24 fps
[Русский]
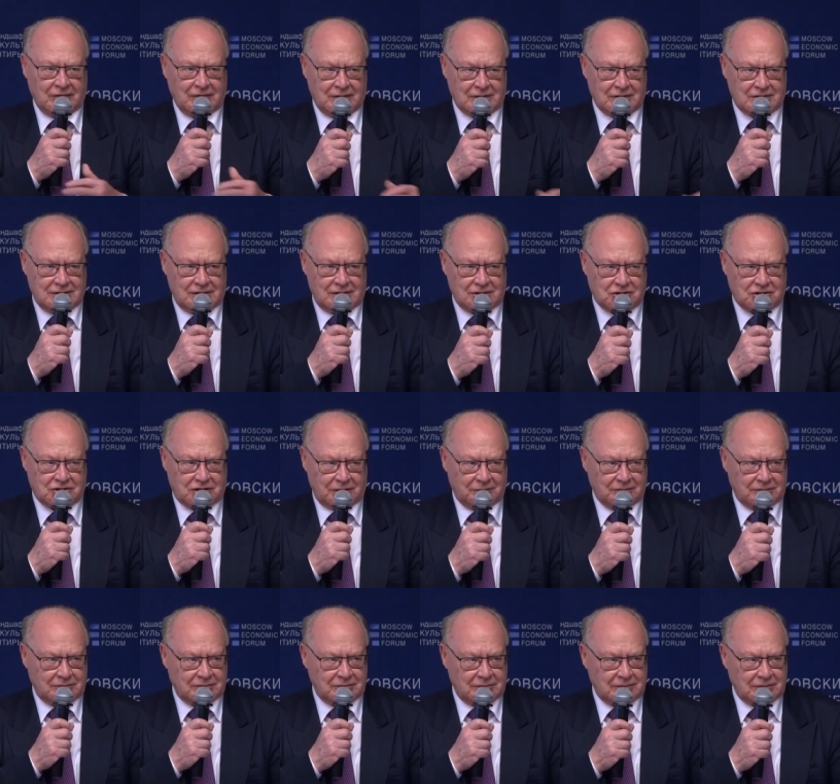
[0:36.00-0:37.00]

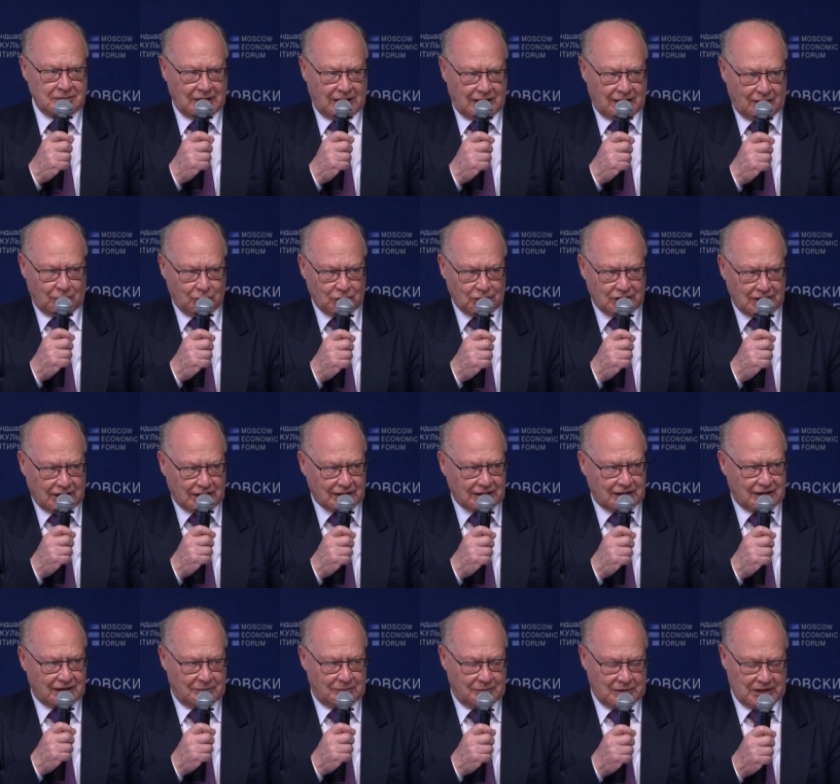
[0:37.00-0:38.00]
Слишком... А, вот так,
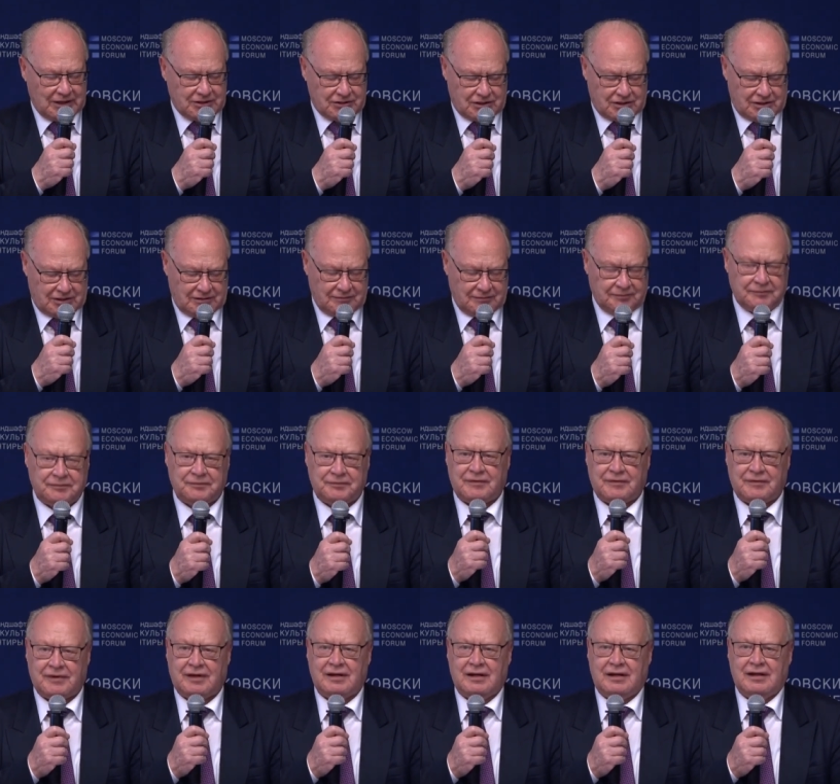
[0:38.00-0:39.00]
наверное, ближе
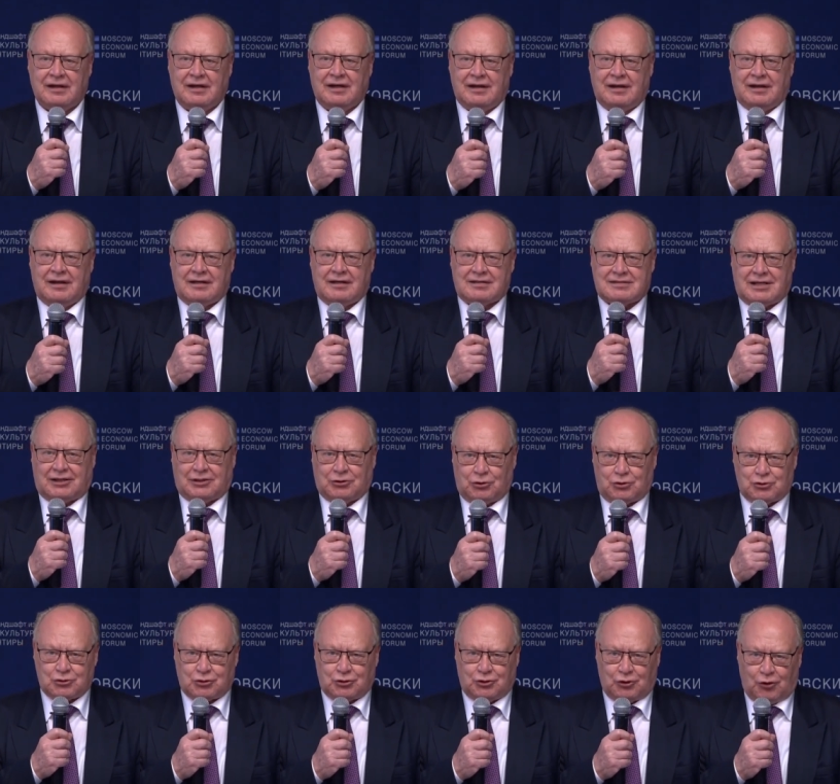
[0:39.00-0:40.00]
за то,
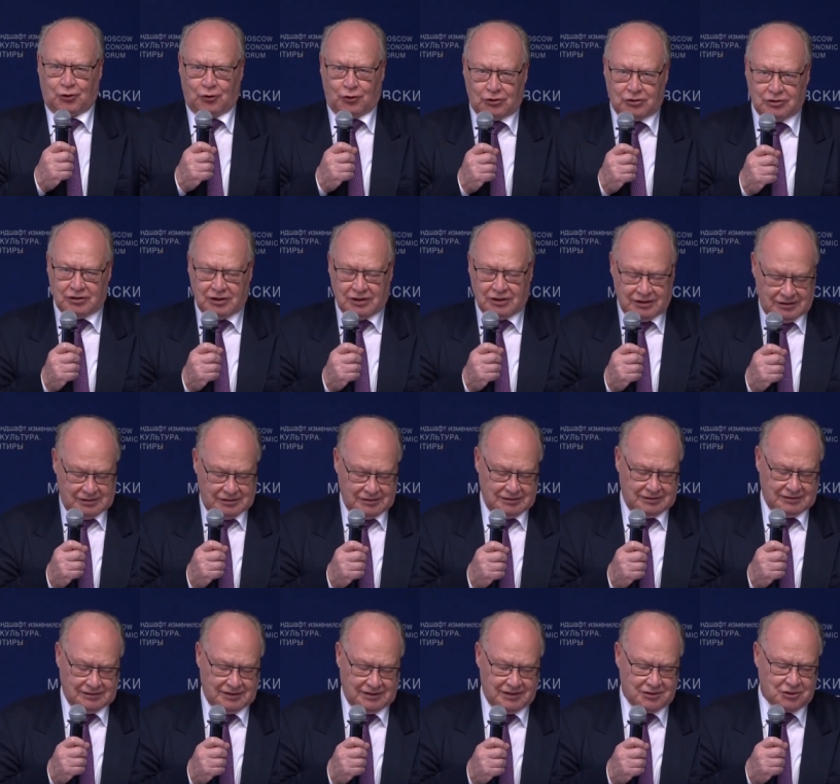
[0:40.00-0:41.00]
что он
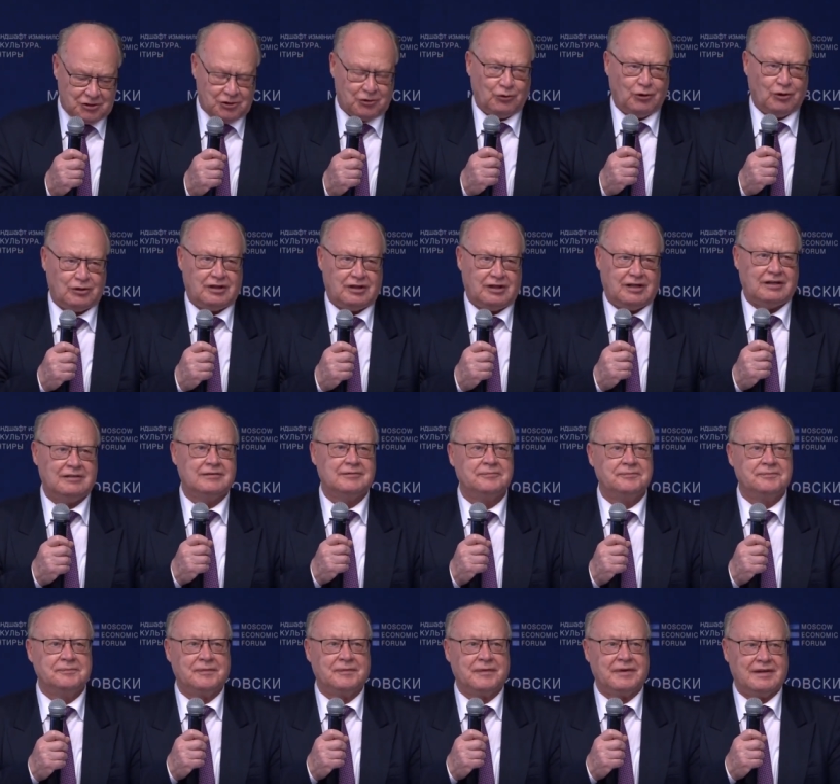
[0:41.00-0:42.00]
ежегодно
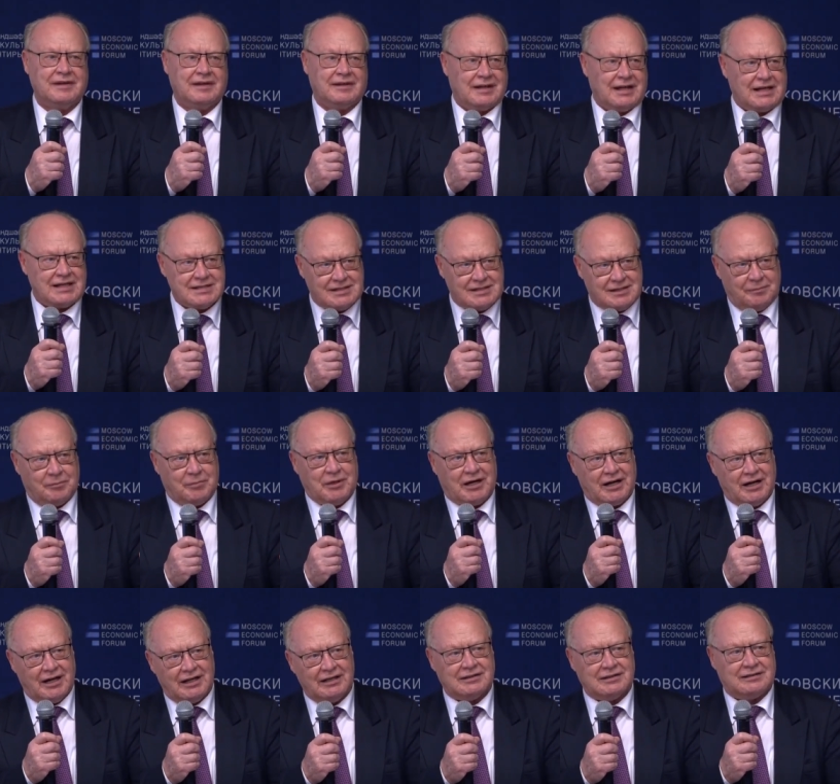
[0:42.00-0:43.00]
нас
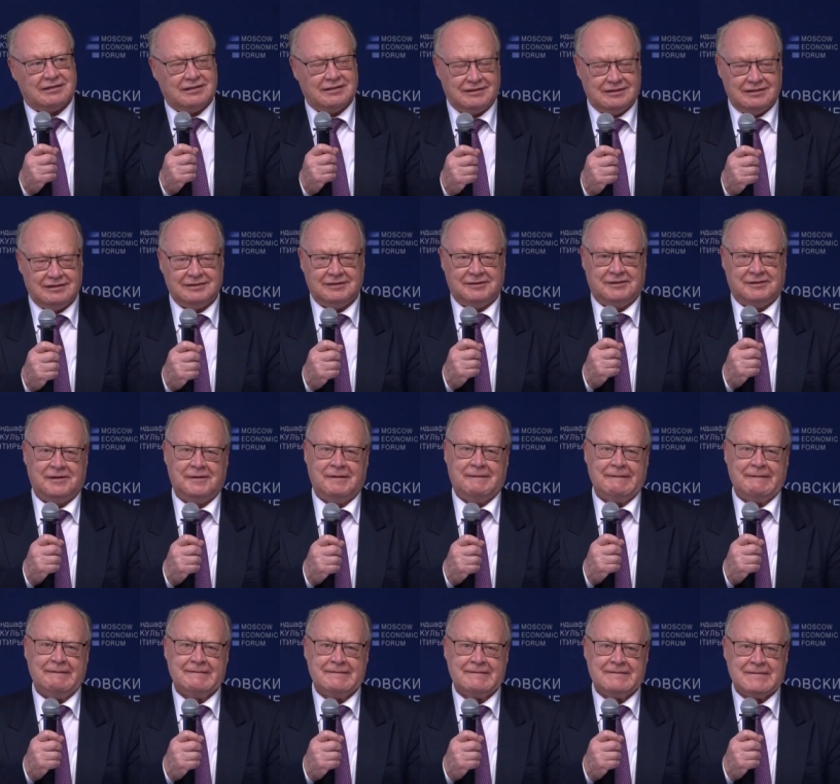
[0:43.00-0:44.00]
собирает,
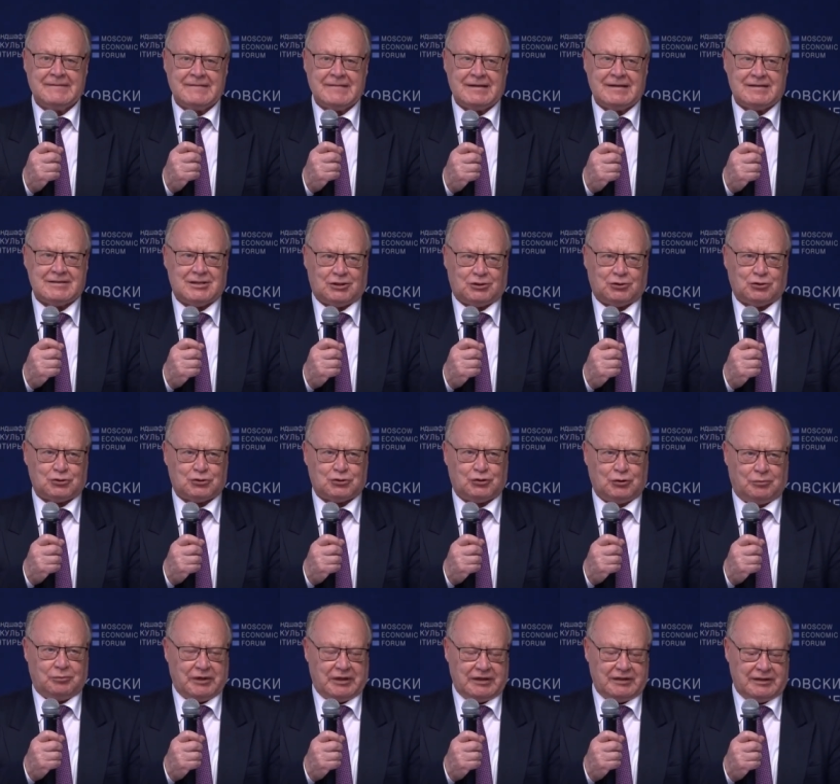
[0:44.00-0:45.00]
за то,
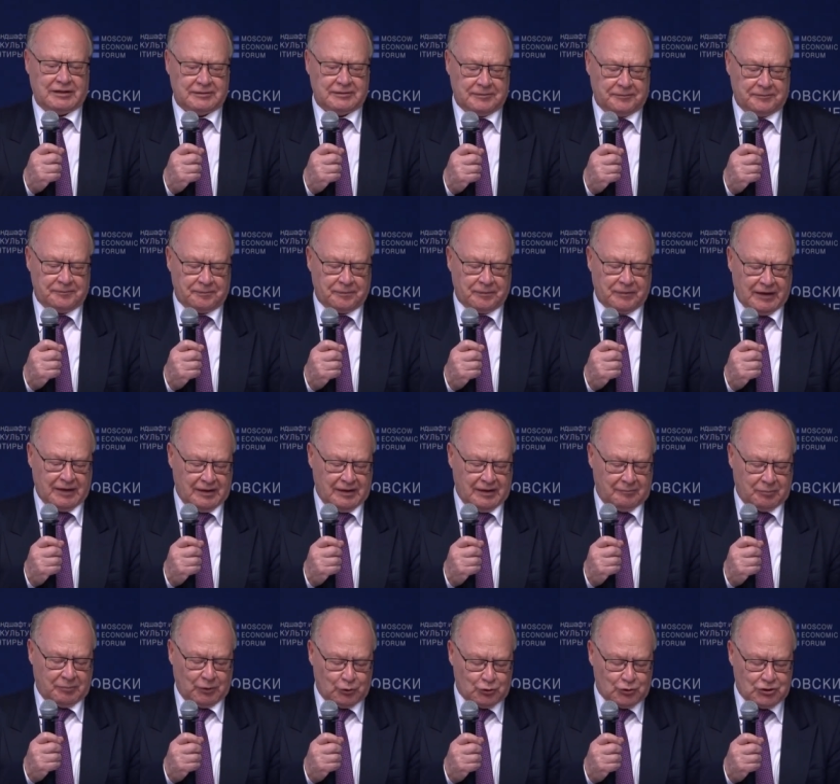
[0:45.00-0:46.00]
что мы
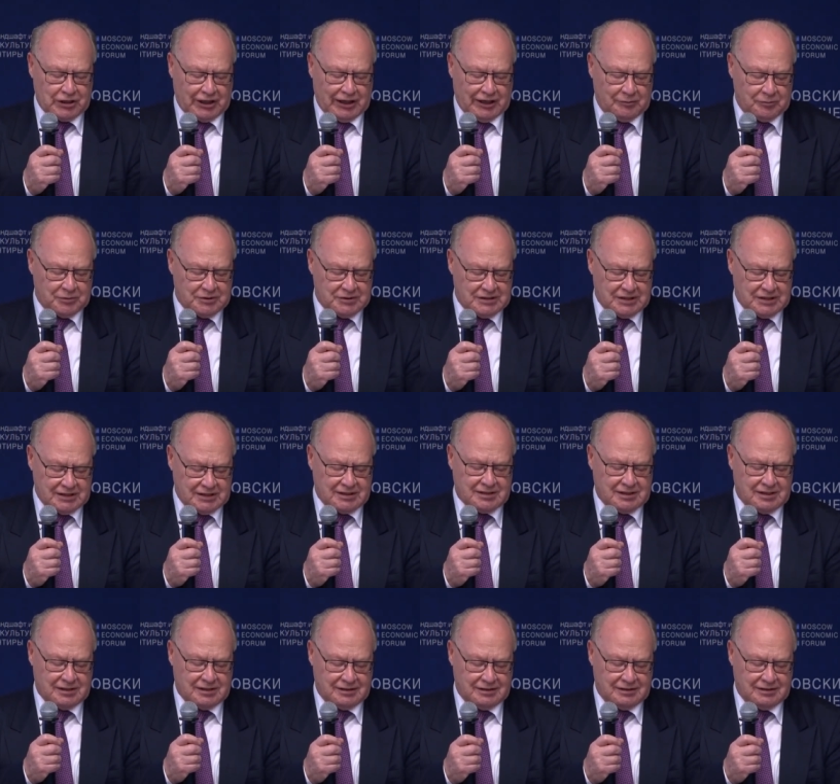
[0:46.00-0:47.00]
получаем
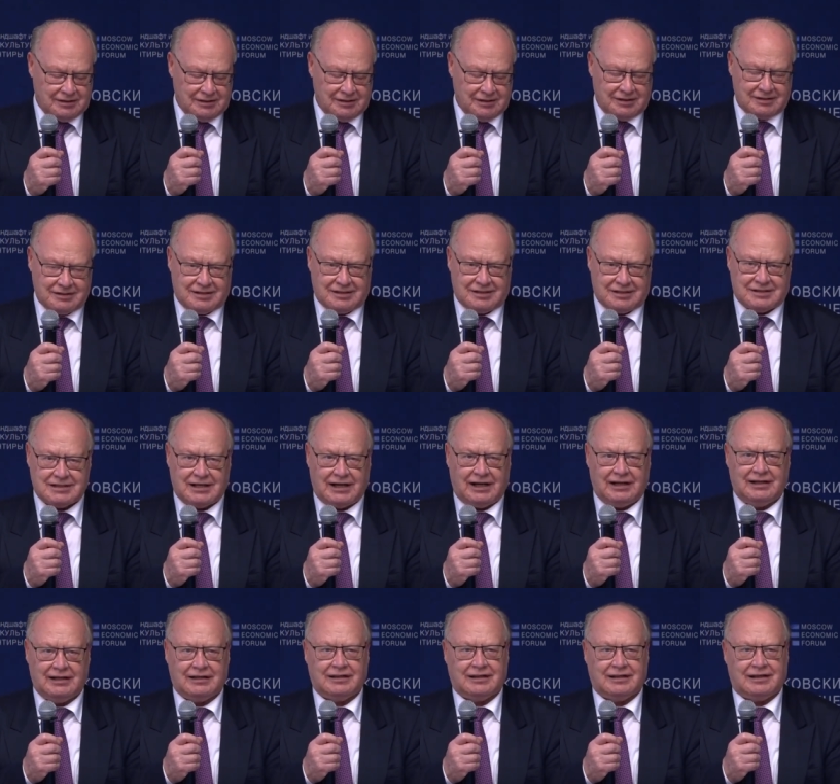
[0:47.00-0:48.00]
здесь
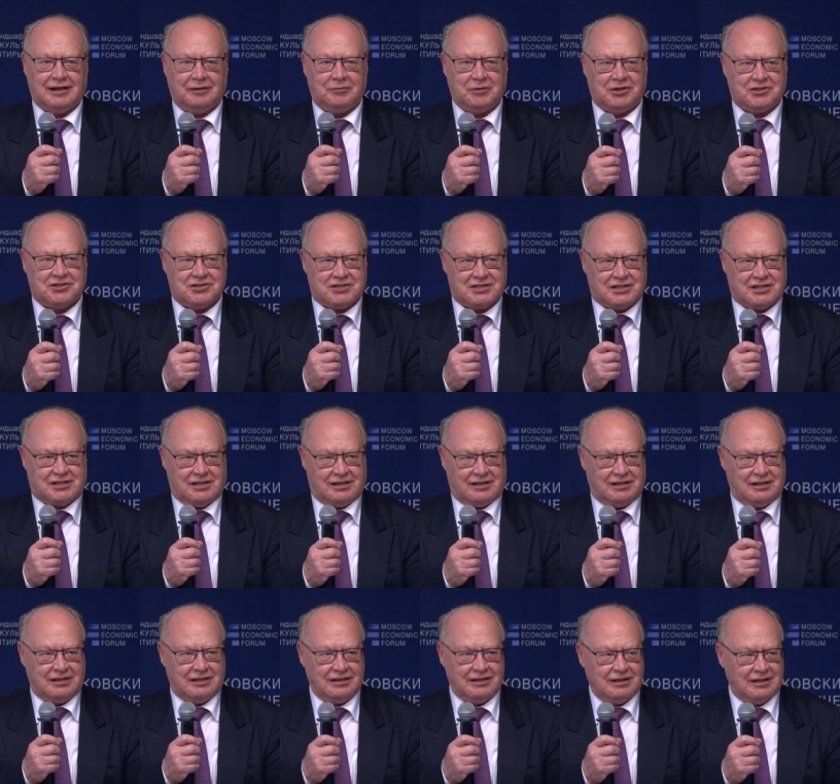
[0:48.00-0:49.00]
социально-экономический
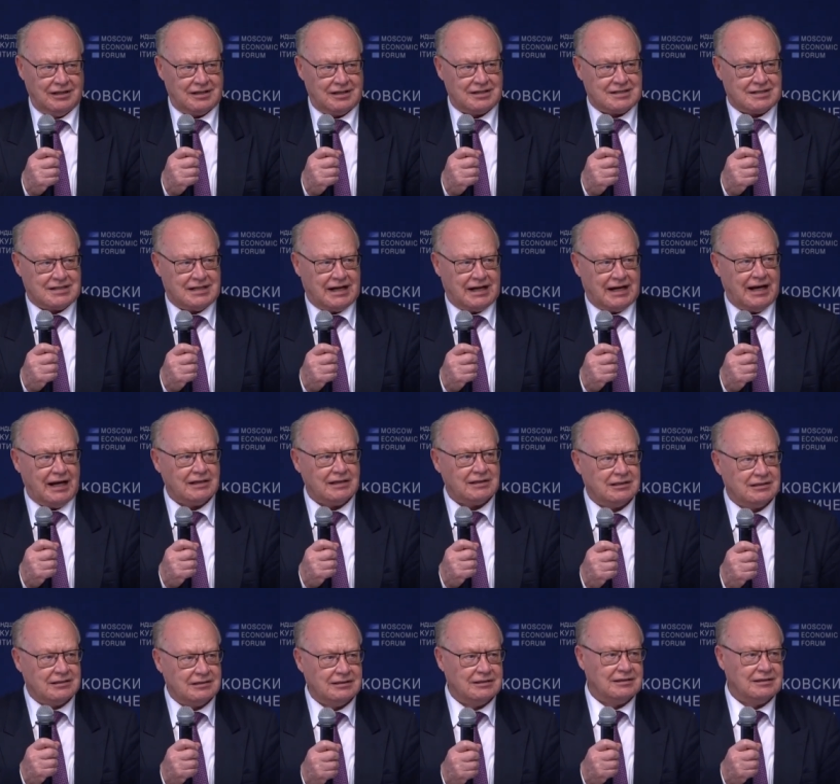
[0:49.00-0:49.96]
заряд,